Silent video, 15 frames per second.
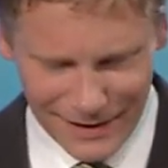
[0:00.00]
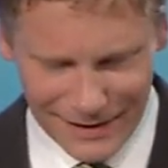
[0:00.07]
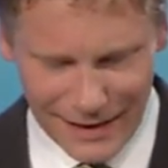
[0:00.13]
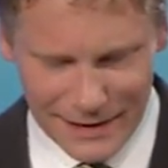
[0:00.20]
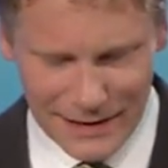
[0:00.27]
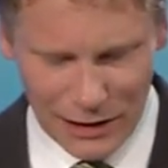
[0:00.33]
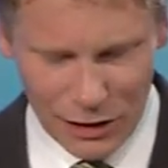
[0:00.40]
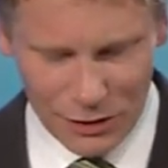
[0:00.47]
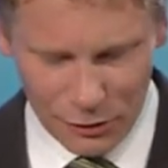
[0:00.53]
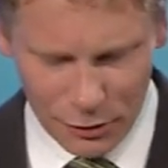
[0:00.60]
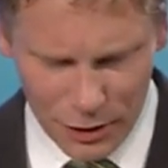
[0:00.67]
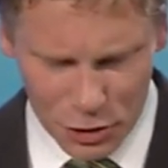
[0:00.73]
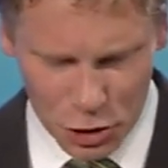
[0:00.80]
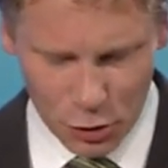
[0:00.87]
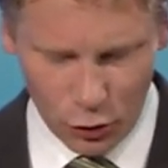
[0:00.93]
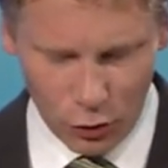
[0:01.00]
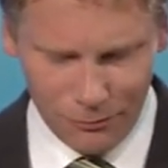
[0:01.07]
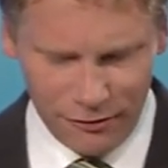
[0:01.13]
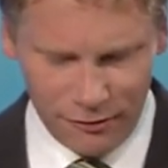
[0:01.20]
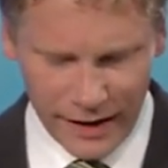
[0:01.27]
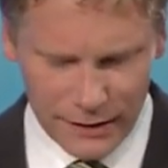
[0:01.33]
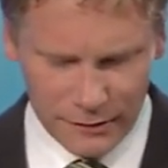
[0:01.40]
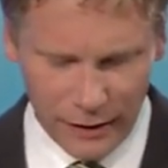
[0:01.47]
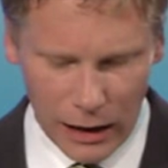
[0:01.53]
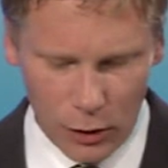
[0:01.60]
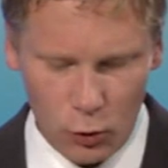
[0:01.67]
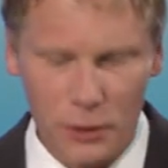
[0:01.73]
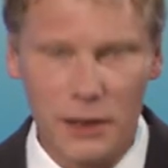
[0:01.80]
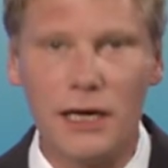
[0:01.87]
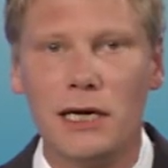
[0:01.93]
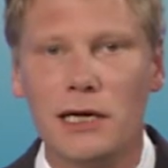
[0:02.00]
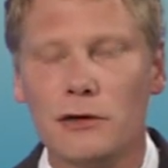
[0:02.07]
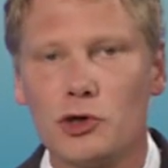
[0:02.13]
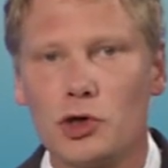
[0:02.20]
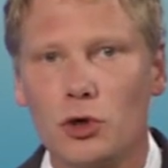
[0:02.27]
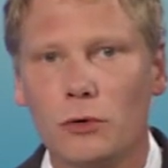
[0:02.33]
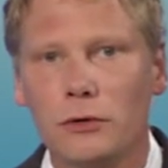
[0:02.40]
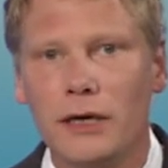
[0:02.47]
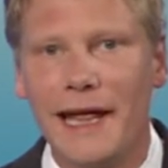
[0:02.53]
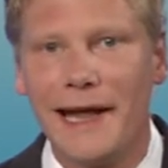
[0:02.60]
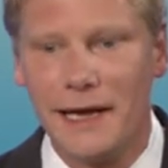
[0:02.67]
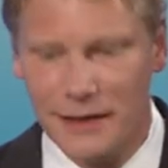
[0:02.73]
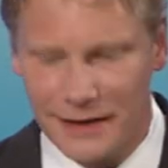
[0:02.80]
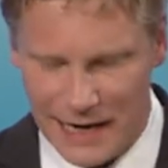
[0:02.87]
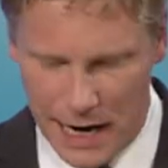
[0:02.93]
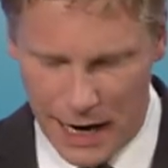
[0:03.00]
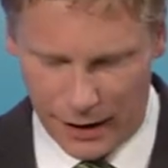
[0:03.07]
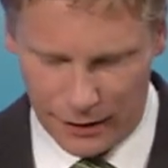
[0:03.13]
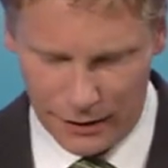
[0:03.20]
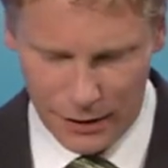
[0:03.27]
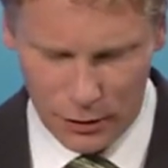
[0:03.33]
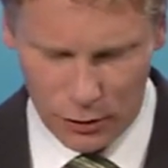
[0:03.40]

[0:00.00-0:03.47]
Das idyllische Umfeld war ohnehin schon legendär.